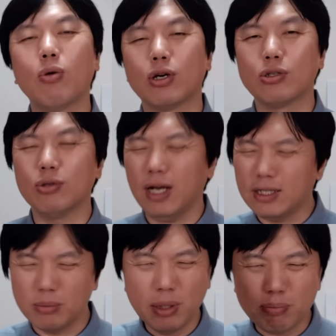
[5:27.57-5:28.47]
或者说啊，
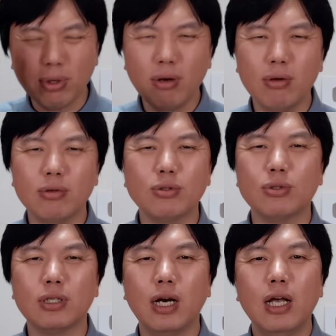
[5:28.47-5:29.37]
你们不要
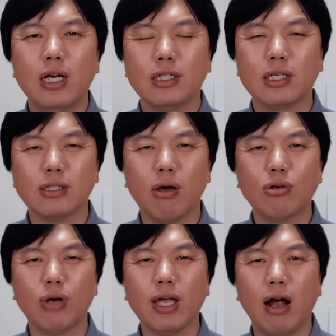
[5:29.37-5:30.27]
就是这个造
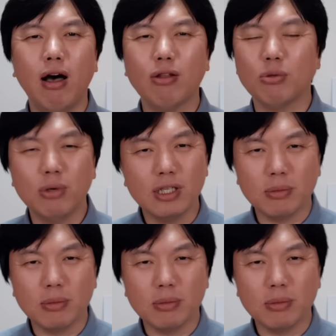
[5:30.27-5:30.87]
谣传谣，对不对？